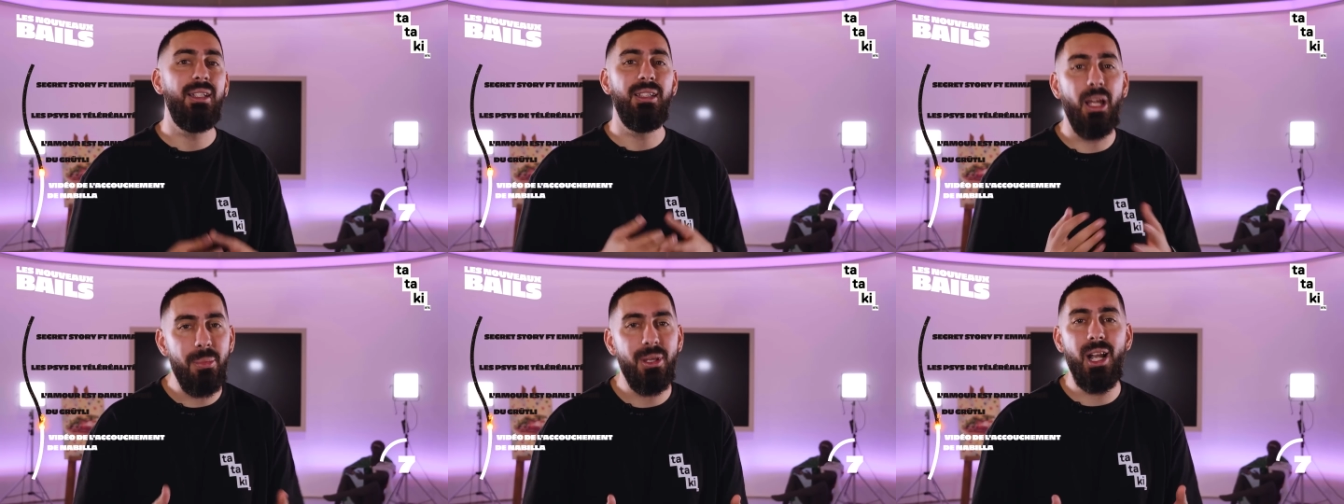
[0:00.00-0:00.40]

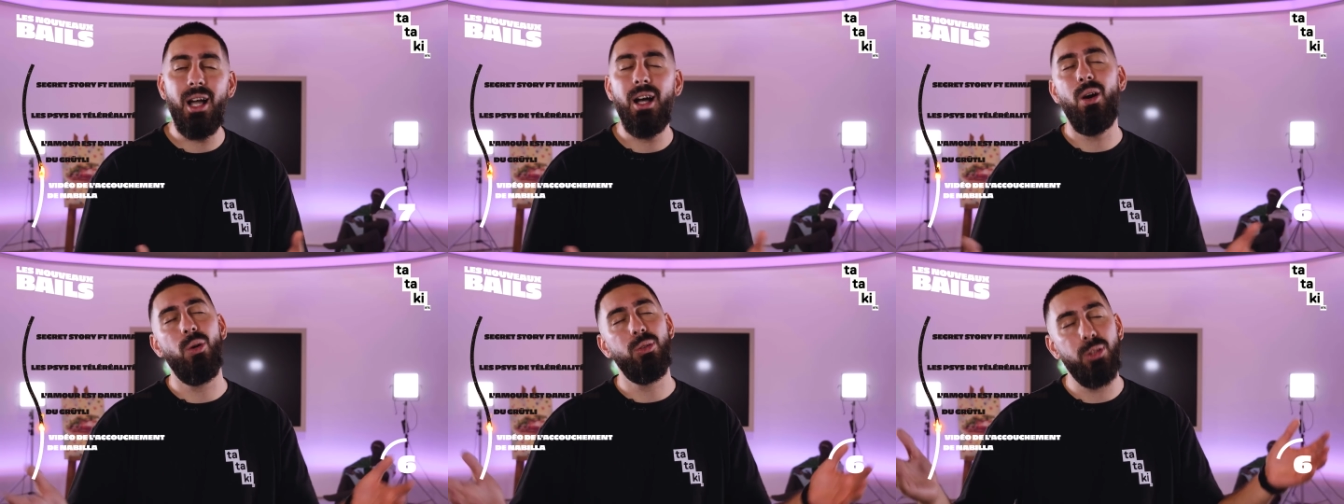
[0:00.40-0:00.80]

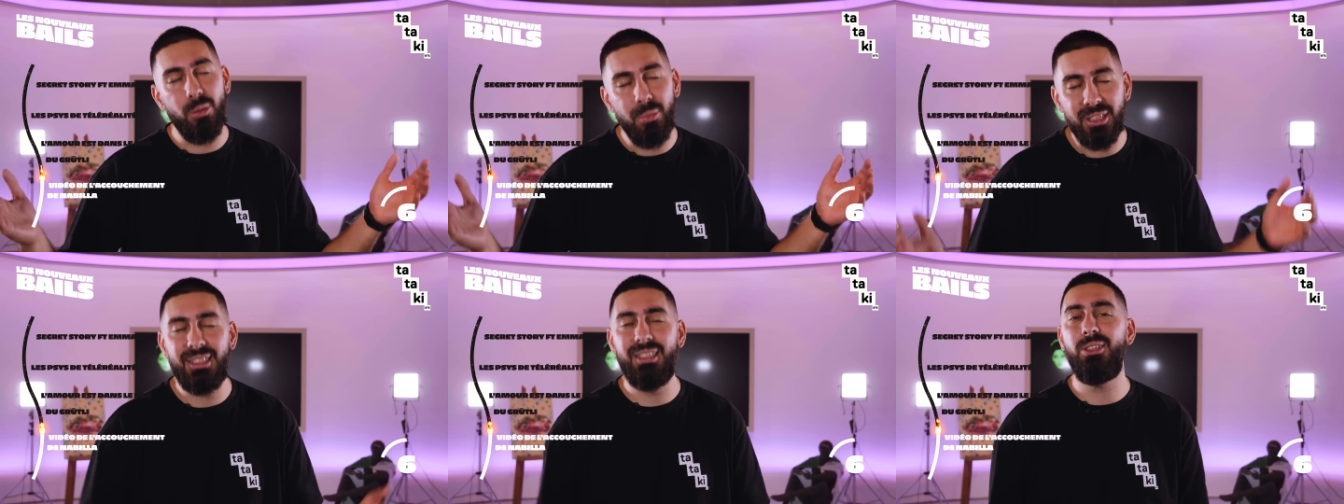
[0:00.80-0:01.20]
Nabila,
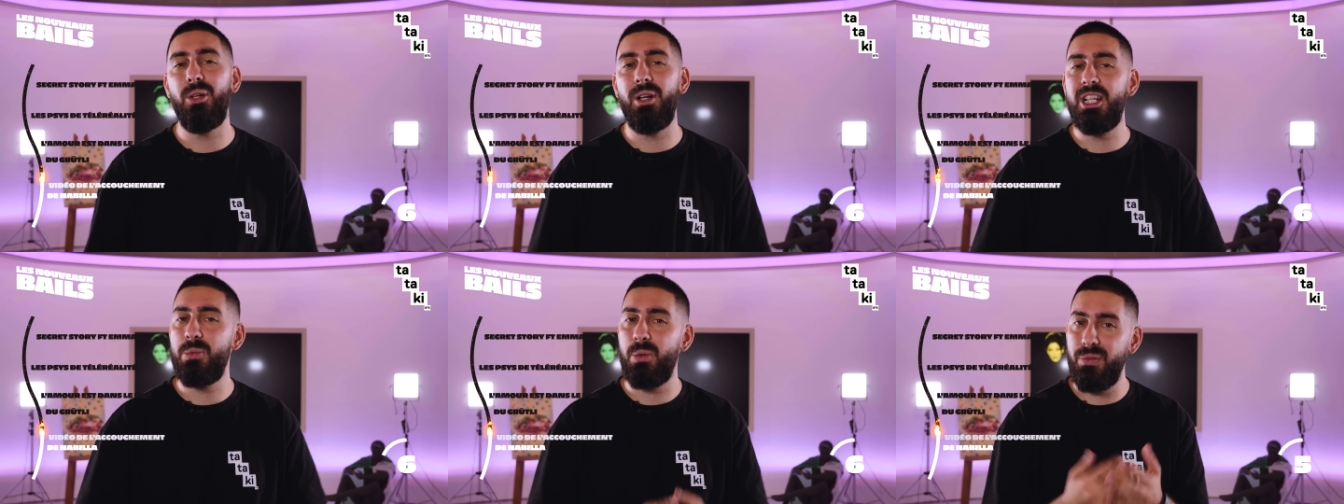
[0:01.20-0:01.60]
encore merci
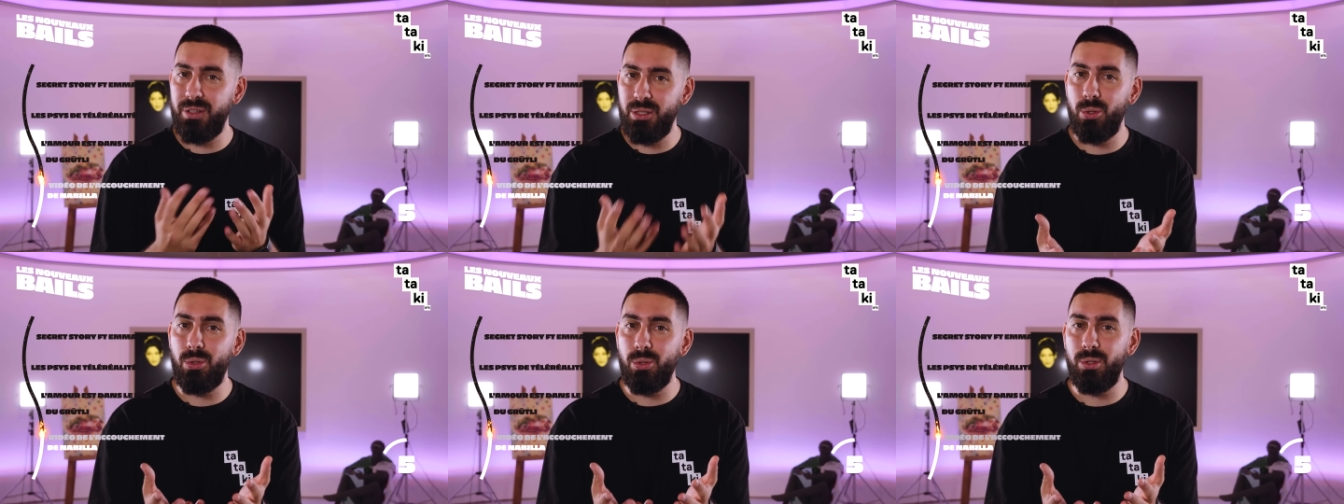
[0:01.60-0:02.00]
Sorel, je
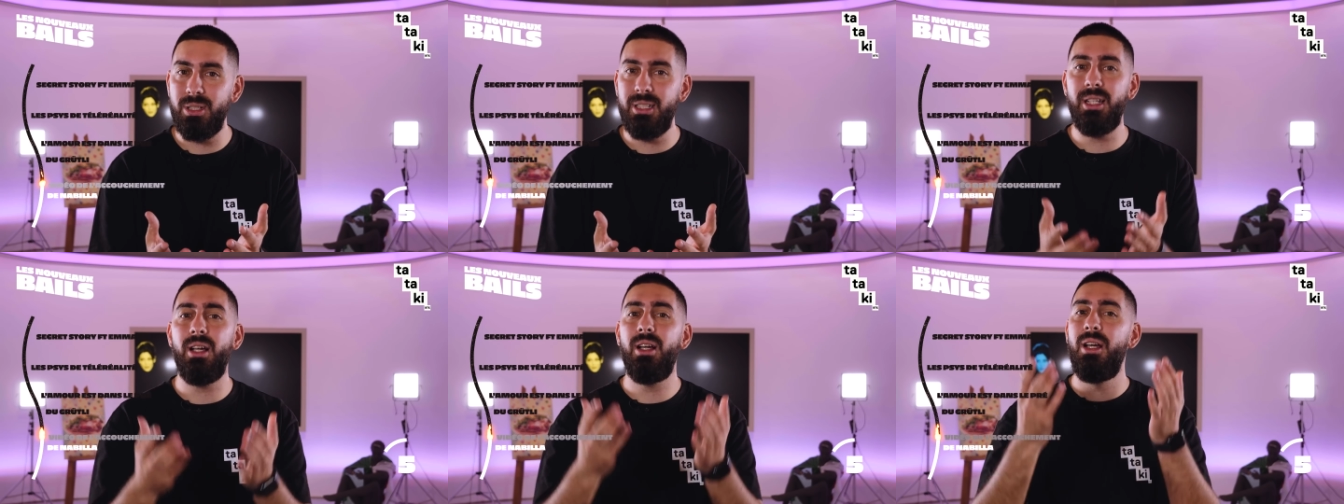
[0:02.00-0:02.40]
profite de te le
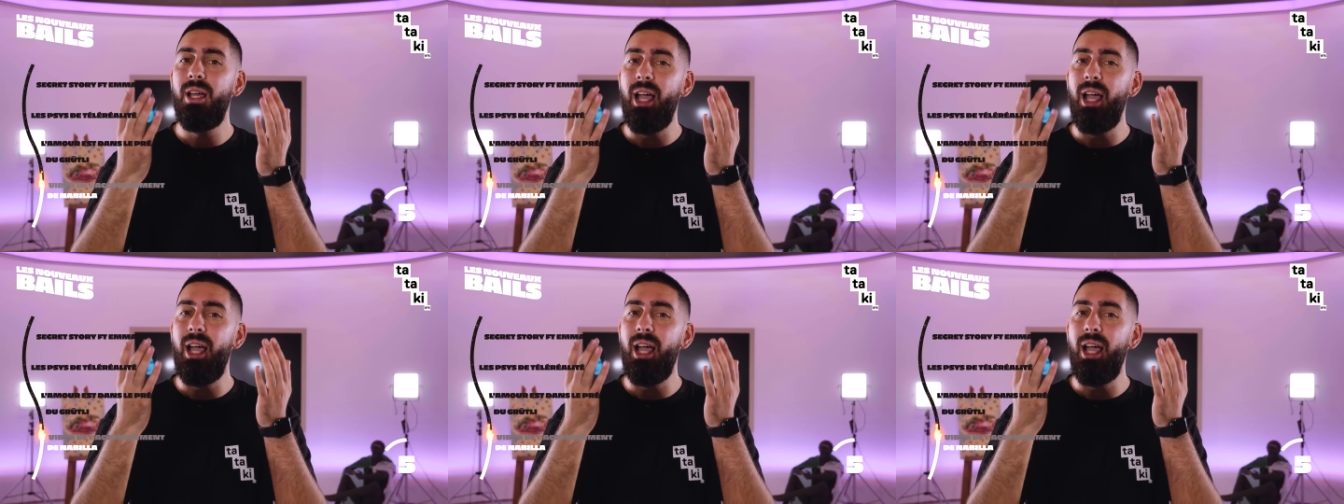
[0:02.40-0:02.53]
dire.